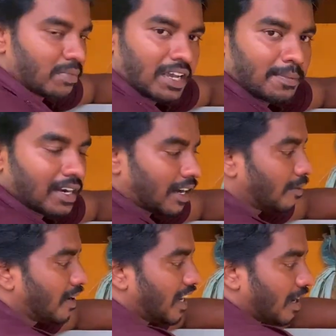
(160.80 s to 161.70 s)
இன்குபேட்டர் ஆன்
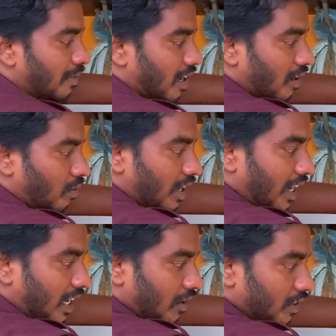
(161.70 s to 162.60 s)
பண்ணிட்டீங்கன்னா உங்களுக்கு
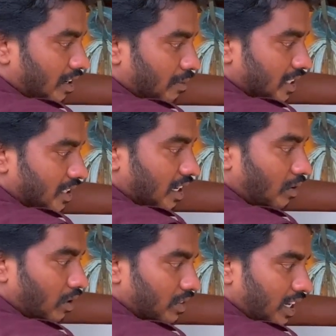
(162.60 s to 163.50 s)
ஹீட் ஆகுதுன்ற பட்சத்தில்
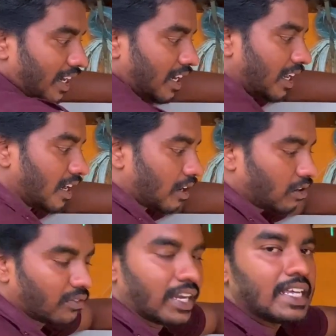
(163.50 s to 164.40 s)
உங்களுக்கு வந்து லைட் இண்டிகேட் ஆகும்
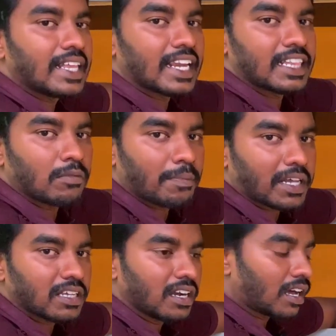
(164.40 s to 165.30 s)
நீங்கள் வெளியிருந்து எல்லாத்தையுமே
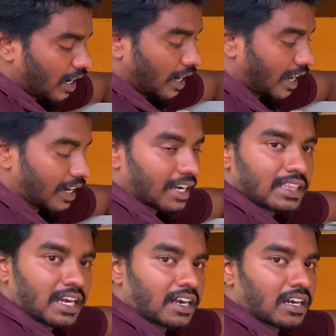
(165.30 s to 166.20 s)
பார்த்துக்கலாம் நீங்கள் அடிக்கடி
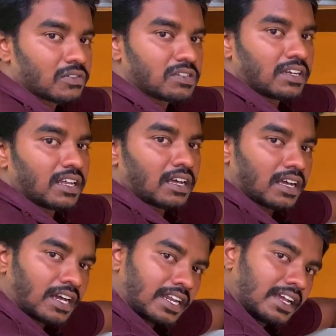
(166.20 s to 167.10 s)
தரங்கிற அவசியம் இல்லை
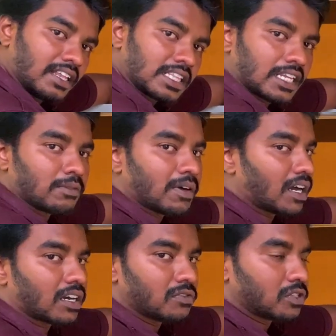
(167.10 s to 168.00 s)
அடிக்கடி திறந்து
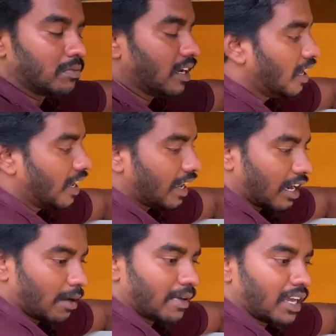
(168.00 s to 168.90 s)
பார்க்குற அவசியம் இல்லை
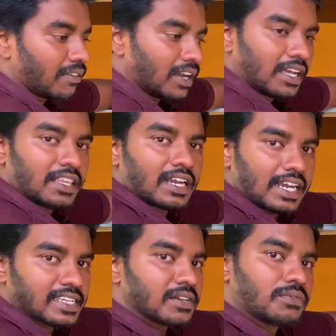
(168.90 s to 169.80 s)
எல்லாமே நீங்கள் வெளியிருந்து
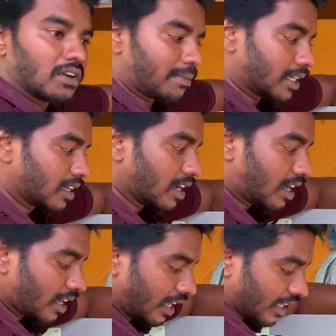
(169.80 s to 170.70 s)
கிளாஸில் ஃபுல்லாக
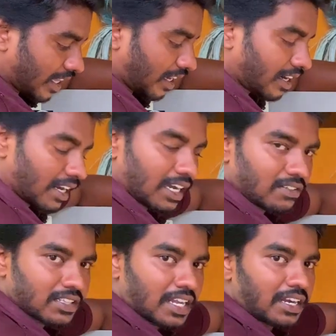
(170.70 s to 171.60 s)
பார்த்துக்கலாம் தண்ணி ட்ரை
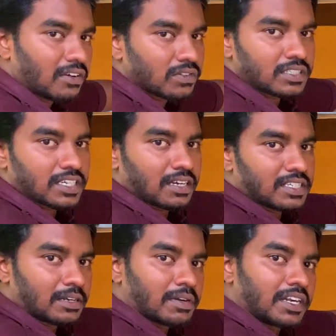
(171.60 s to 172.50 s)
ஆகணும் தண்ணியும் வந்து
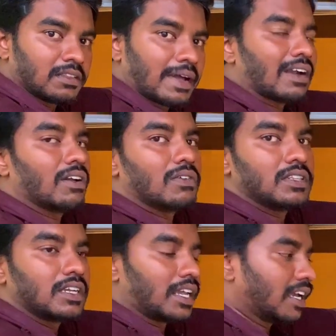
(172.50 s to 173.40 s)
செக் பண்ணிவிட்டு மேனலாக
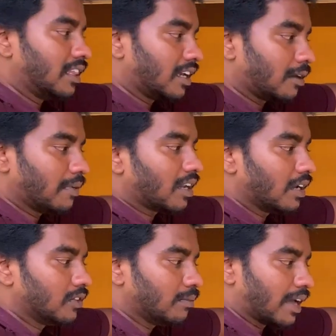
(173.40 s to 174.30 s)
வந்து நீங்கள் இந்த
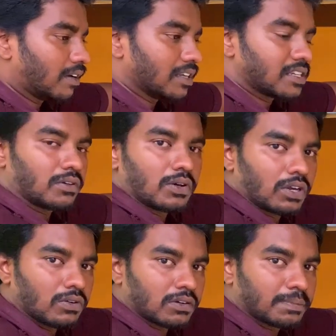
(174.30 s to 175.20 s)
இன்குபேட்டரில் வந்து மேனலாக செய்யக்கூடிய
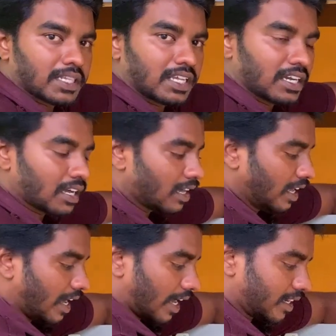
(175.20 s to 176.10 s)
ஒரே ஒர்க் பார்த்தீங்கன்னா
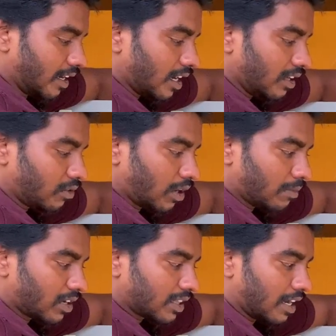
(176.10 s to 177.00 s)
அது ரெண்டு நாளைக்கு ஒரு டைம்
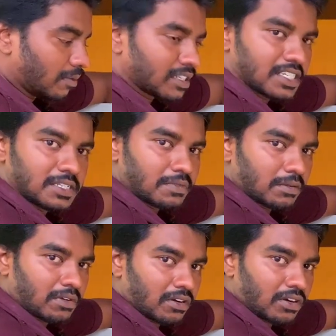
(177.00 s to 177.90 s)
மட்டும் தண்ணி மட்டும் சேஞ்ச் பண்ணுற
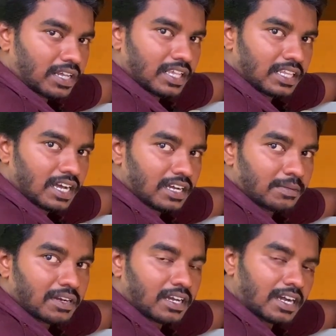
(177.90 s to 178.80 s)
மாதிரி இருக்கும் அது எதுக்காக
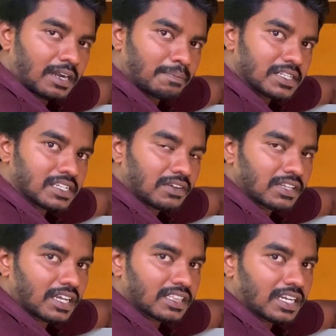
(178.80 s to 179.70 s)
அப்படின்னா கம்பல்சரி
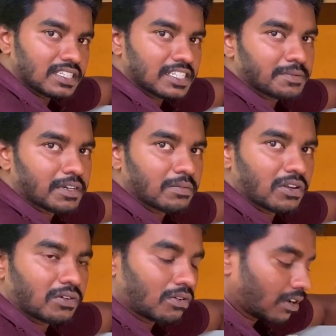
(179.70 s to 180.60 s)
வந்து நீங்கள் தண்ணி சேஞ்ச் பண்ணுற
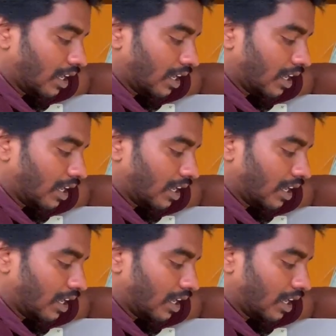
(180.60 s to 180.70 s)
மாதிரி இருக்கும்